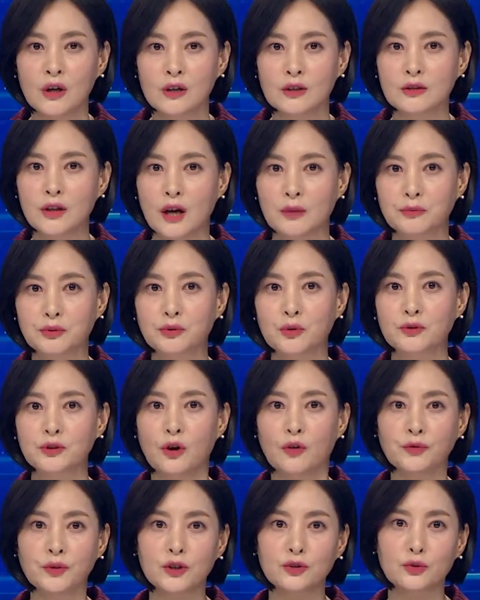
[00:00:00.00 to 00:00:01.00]
이제 앞으로
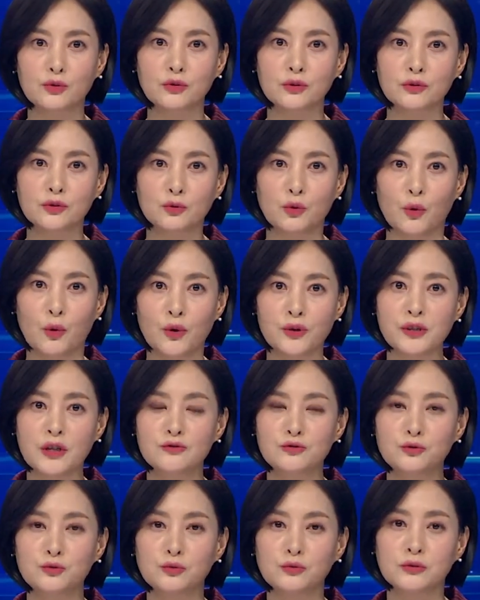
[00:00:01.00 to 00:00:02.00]
전기도 끊고
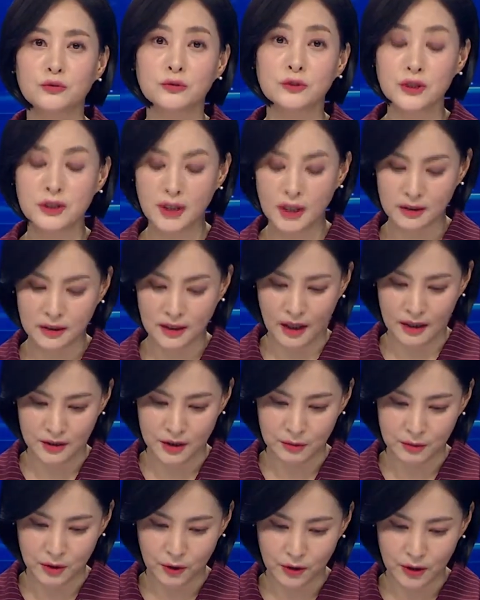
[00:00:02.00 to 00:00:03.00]
상수도 끊겠다.
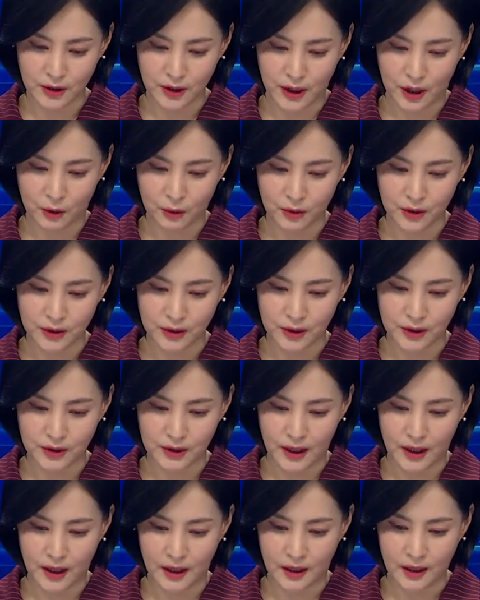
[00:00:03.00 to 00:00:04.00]
지금 이렇게 나오고
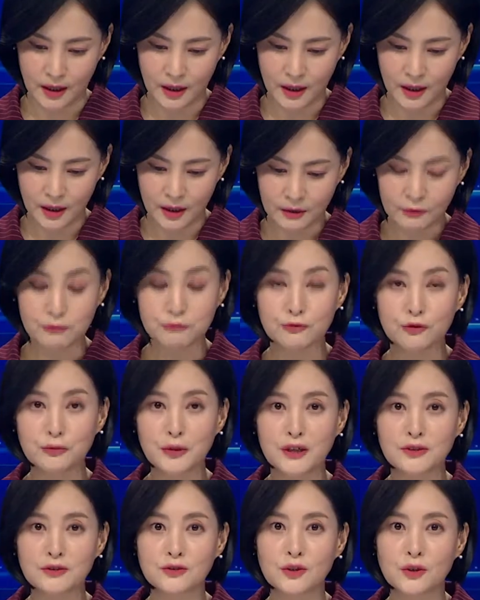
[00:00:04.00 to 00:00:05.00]
있는데
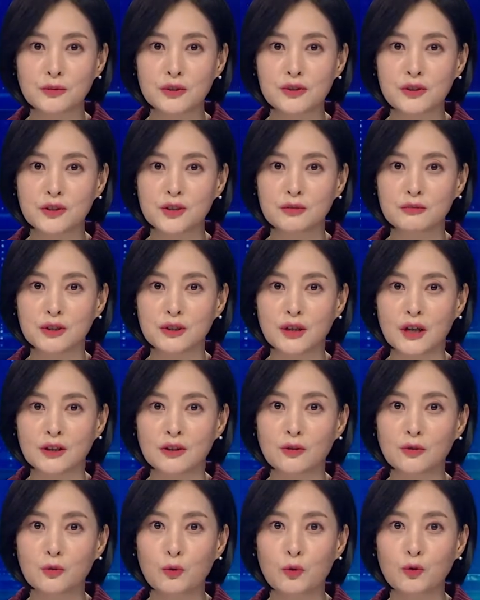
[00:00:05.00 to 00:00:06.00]
궁금한 지점이 생깁니다.
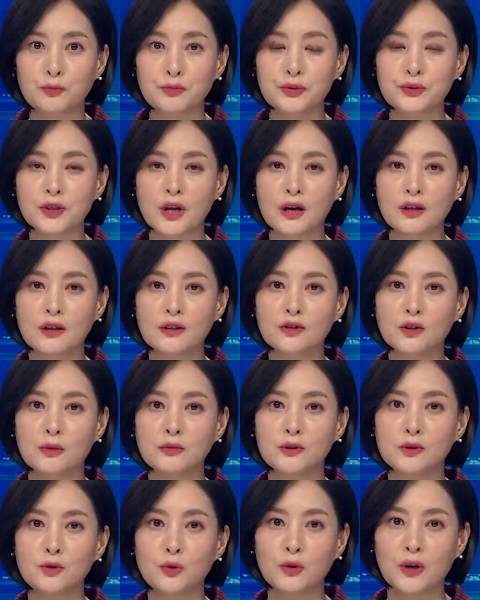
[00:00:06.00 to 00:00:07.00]
이런 골프장을
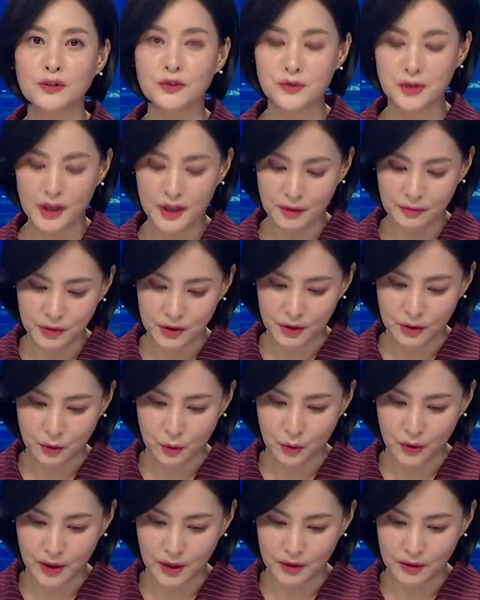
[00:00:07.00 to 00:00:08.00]
그럼 이용하는 사람들,
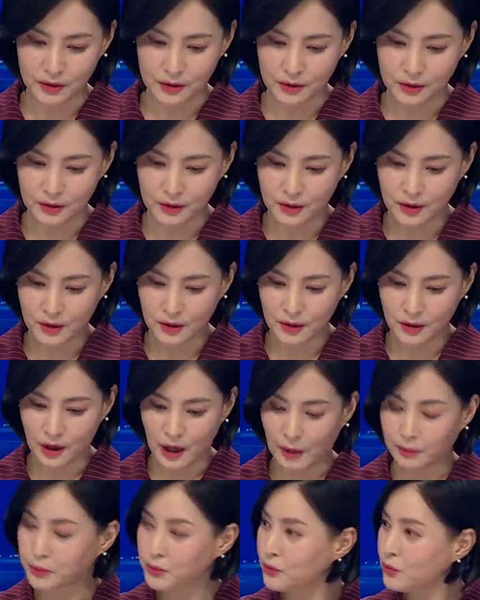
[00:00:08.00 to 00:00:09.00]
고객들은
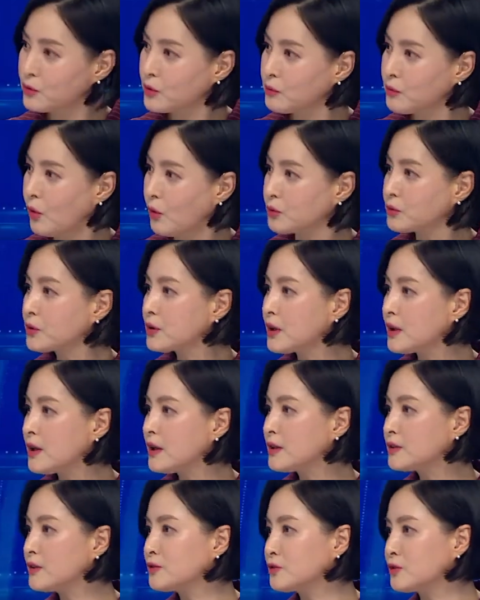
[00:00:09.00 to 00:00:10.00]
앞으로 그럼 어떻게
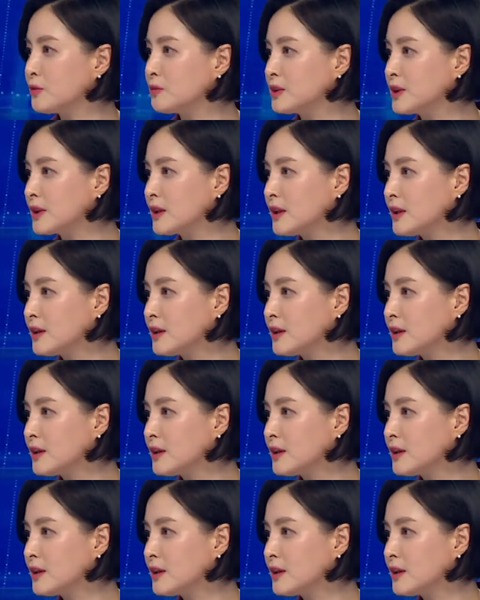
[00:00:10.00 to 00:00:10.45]
해야 되는 겁니까?